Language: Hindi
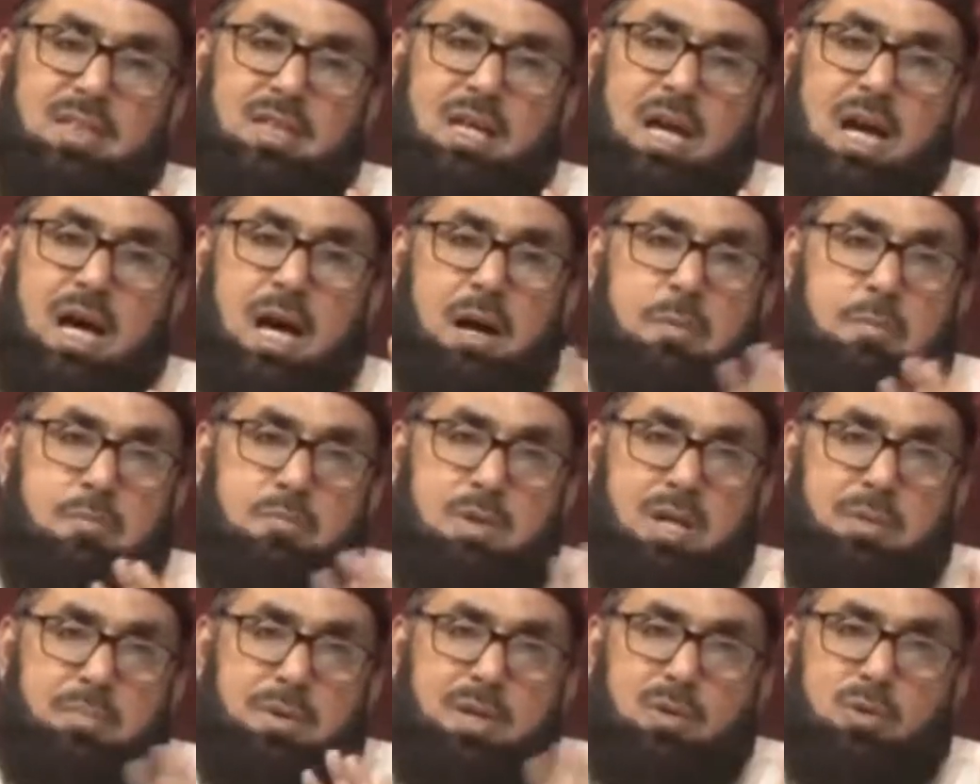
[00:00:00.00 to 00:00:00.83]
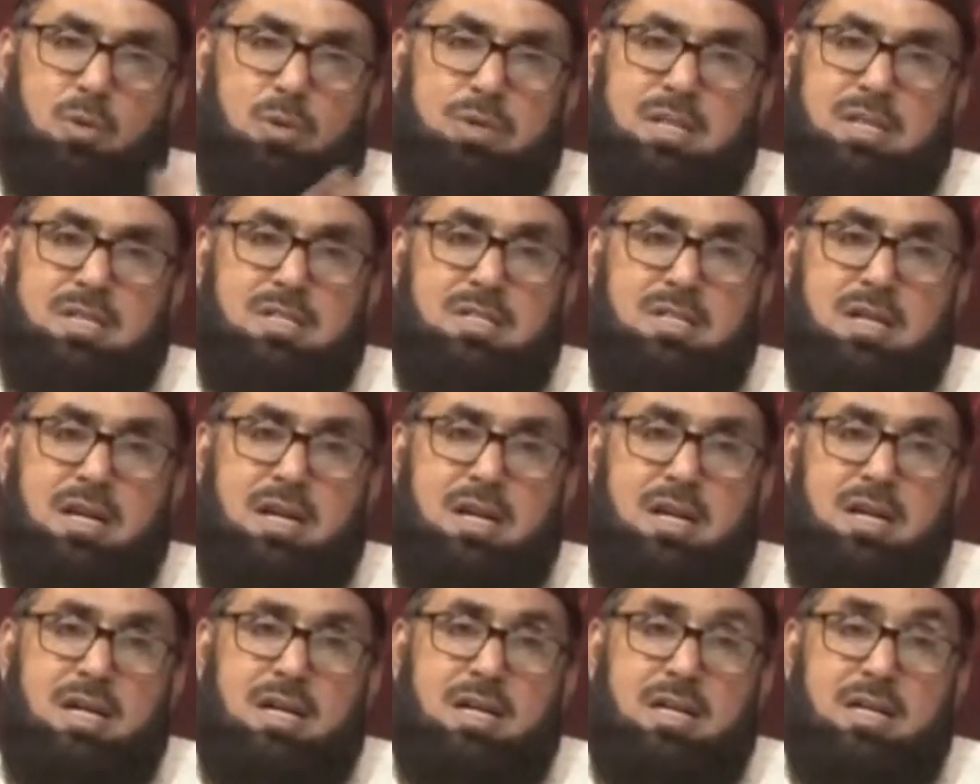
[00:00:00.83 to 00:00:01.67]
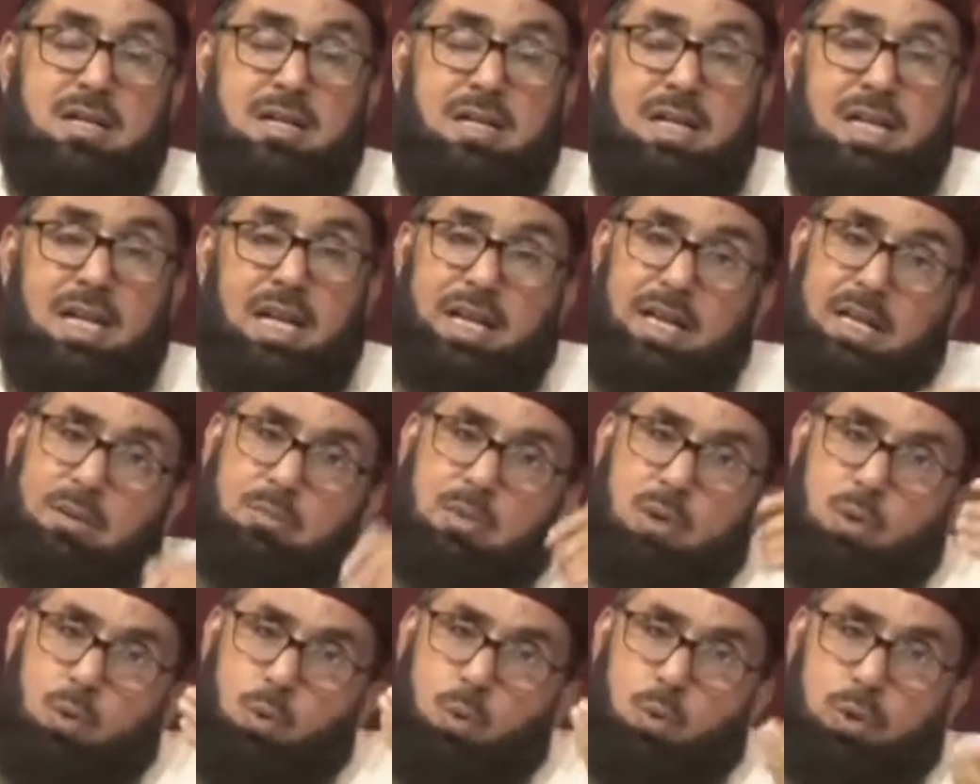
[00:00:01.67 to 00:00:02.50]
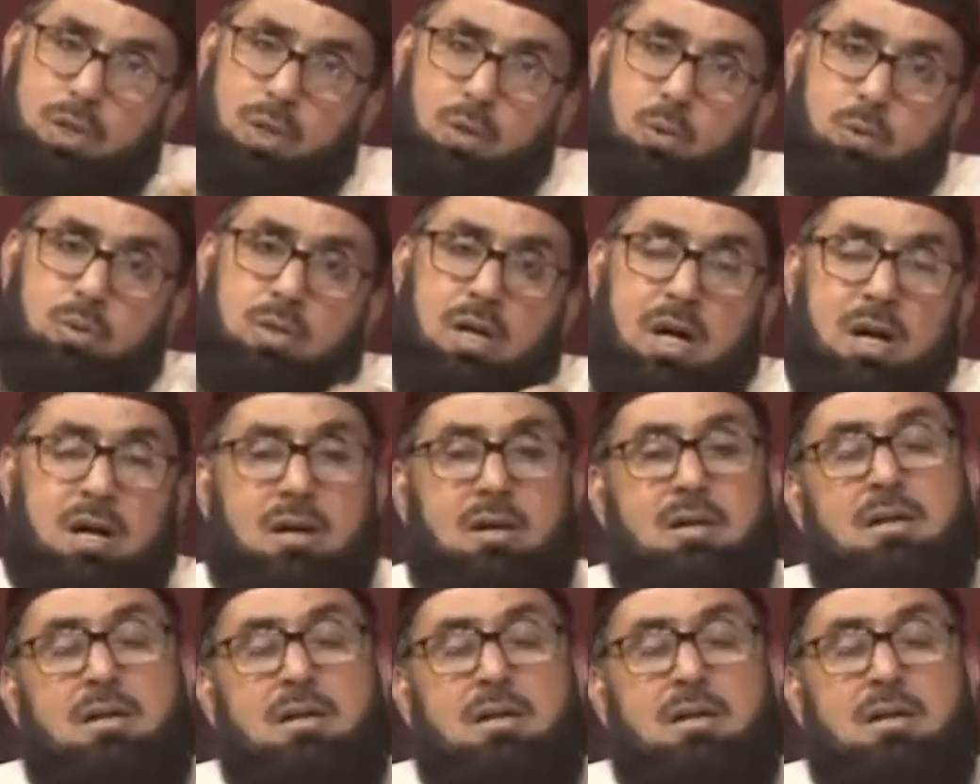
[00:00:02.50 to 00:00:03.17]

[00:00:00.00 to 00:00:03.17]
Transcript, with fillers: कि अब नबी कोई नहीं है लेकिन मखलूक खुदा